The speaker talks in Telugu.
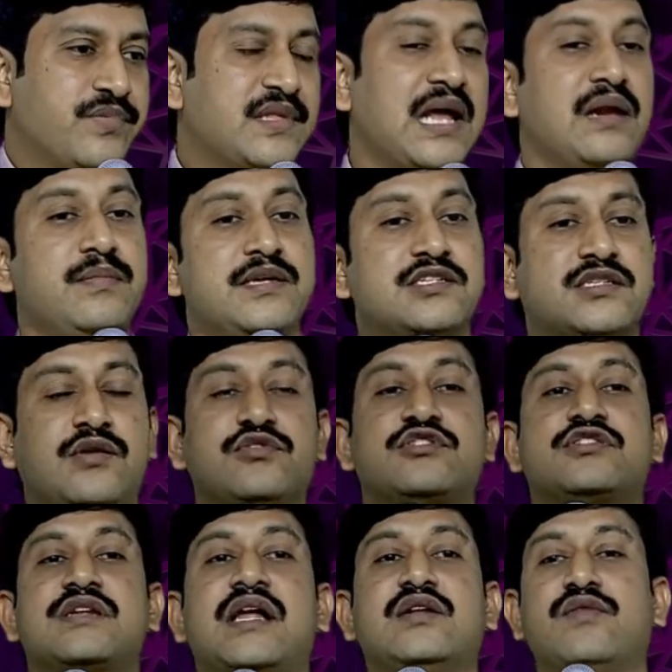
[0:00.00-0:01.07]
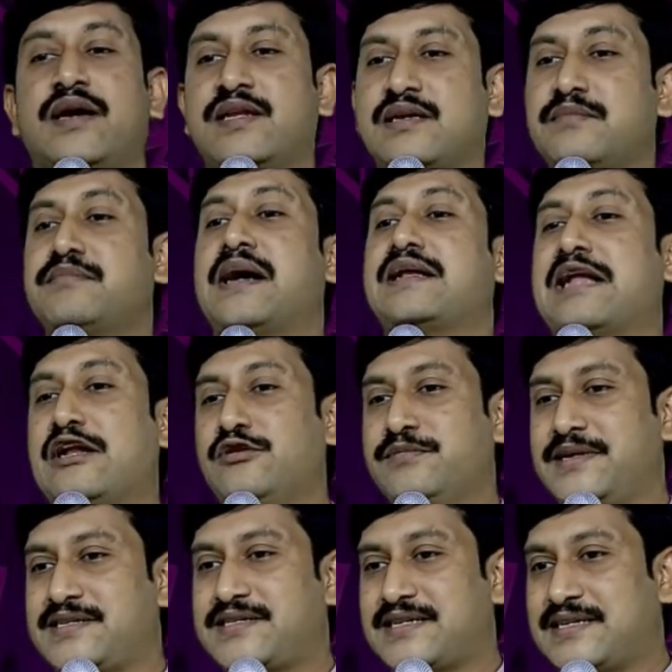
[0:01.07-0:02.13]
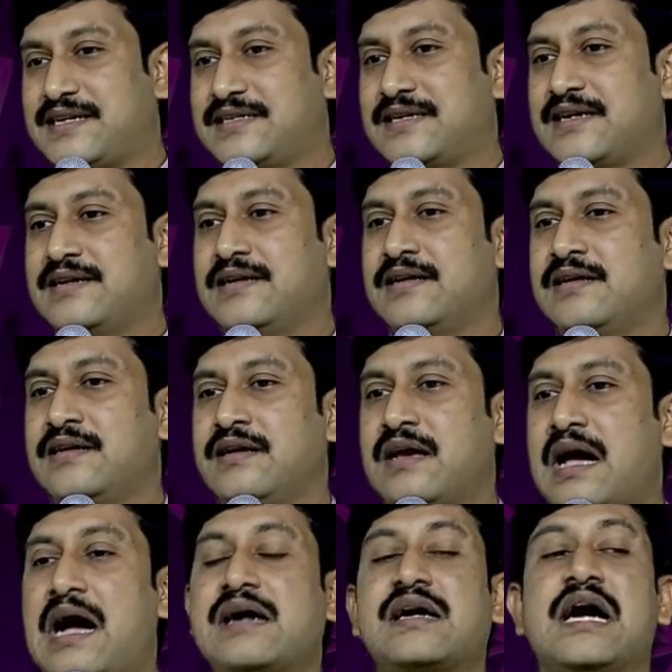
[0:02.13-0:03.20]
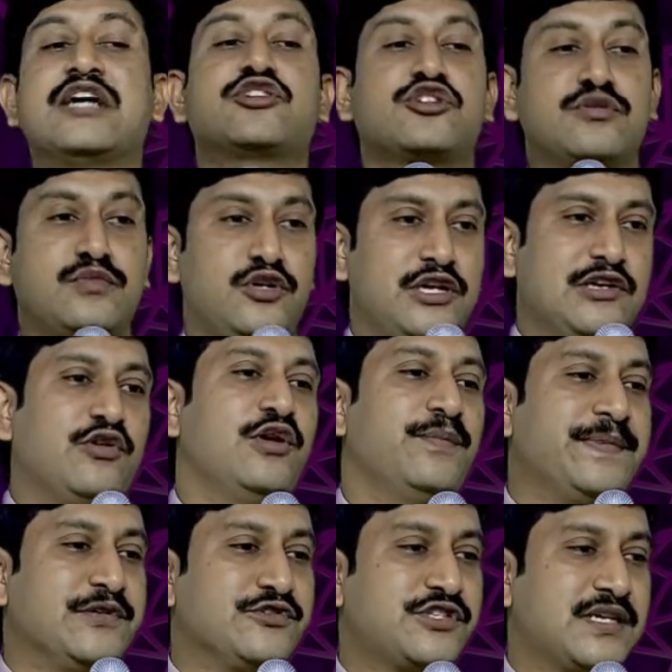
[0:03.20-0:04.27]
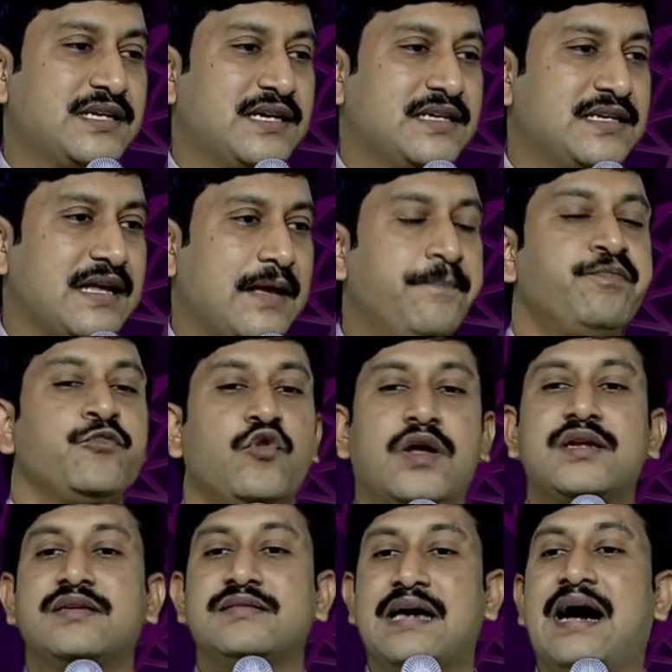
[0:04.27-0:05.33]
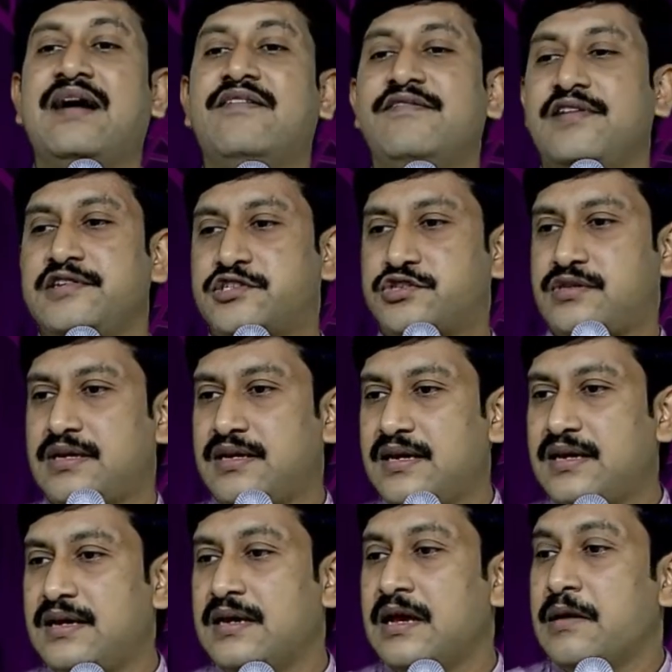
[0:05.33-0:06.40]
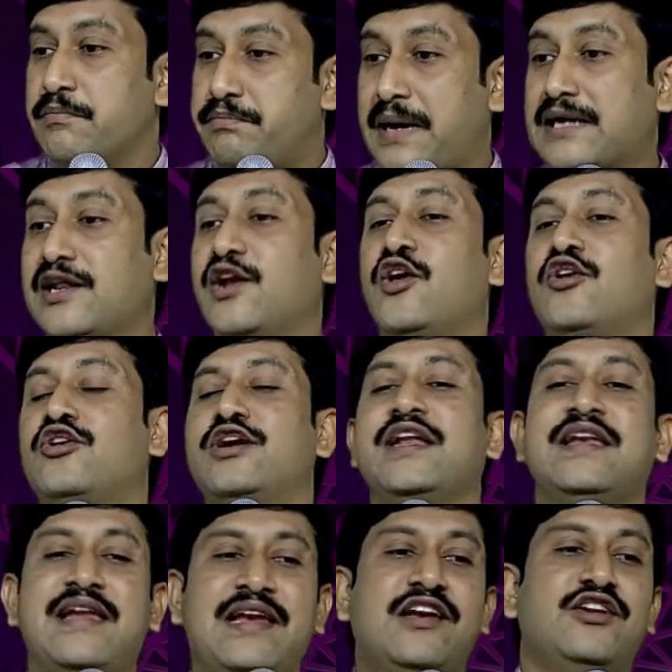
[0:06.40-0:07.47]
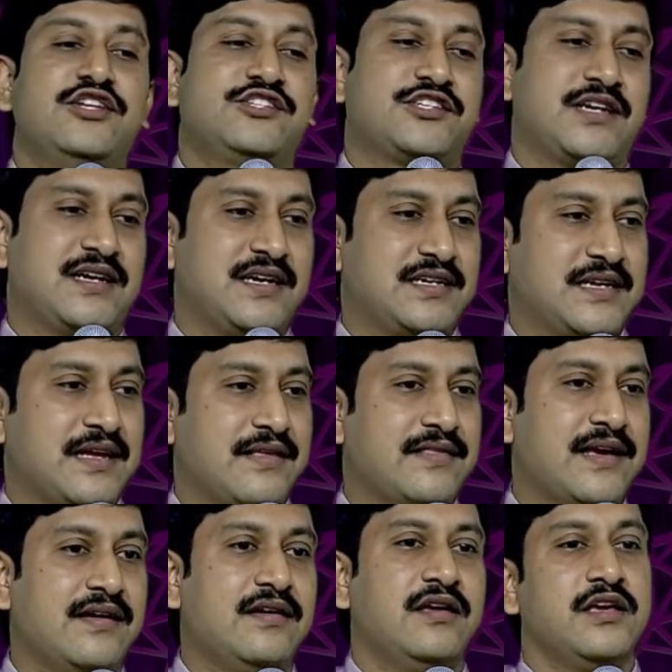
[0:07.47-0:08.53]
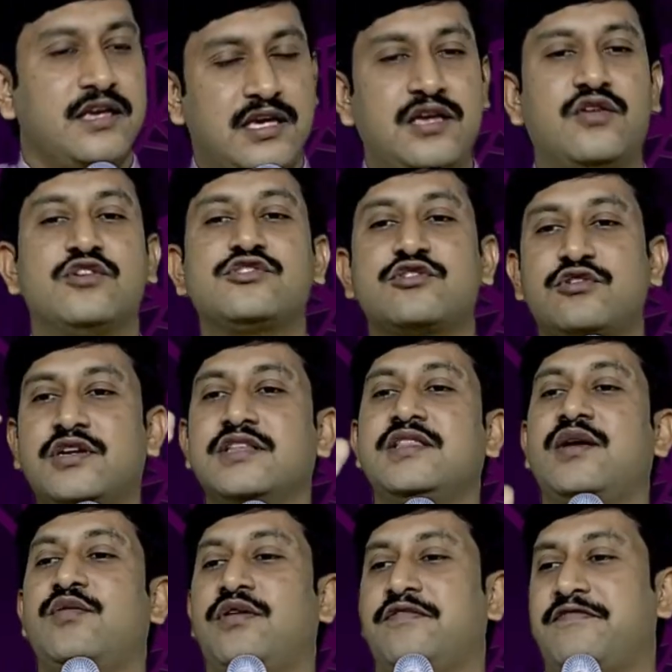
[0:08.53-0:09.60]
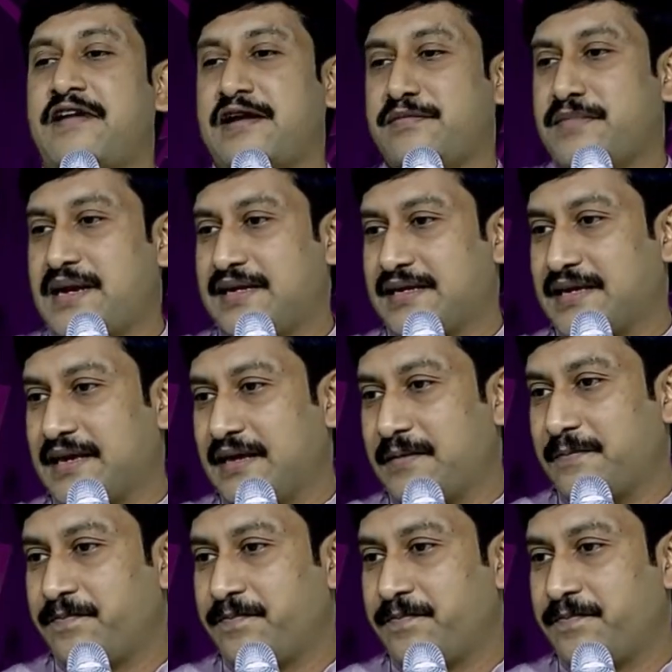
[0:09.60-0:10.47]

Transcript: నలభై సంవత్సరాలు వారికి మన్నాను పెట్టాడంట ఆకాశం నుండి కురిపించాడంట వారికి దాహం వేస్తే బండలో నుండి నీళ్లునిచ్చాడంట కదా ఈరోజు కూడా దేవుడు ఇవ్వాలి మనకి